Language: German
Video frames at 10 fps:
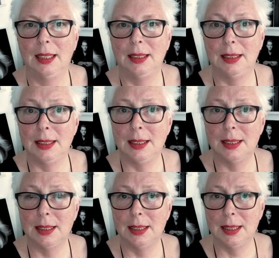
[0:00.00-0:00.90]

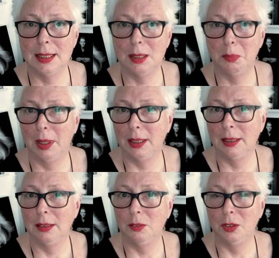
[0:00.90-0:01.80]
Dies ist
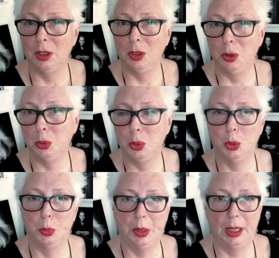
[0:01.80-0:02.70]
mein
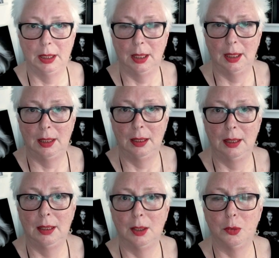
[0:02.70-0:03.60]
YouTube-Kanal.
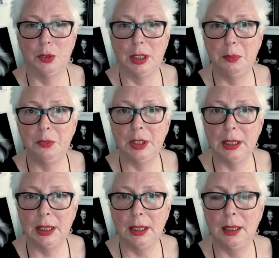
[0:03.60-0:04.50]
Auf dem
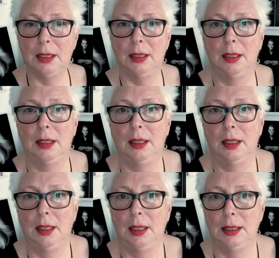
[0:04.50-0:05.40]
werde ich
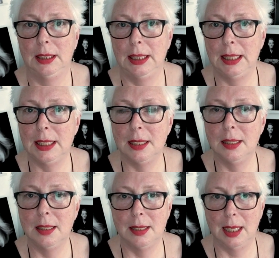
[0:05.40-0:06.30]
die
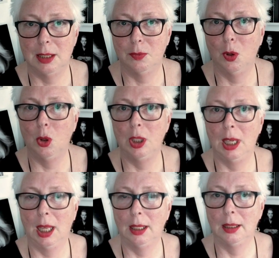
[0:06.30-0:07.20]
nächsten sechs Wochen
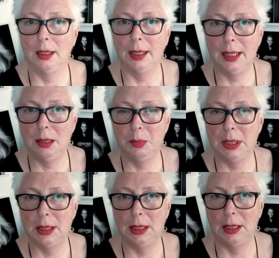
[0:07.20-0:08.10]
lang
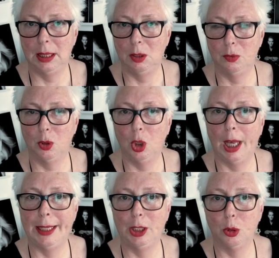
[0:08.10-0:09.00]
regelmäßig jede Woche
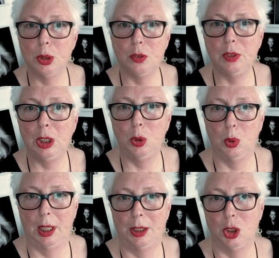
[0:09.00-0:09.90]
ein neues Video
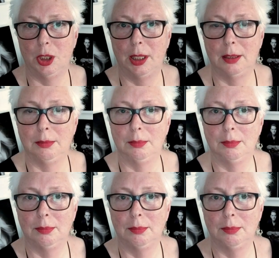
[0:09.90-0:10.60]
einstellen.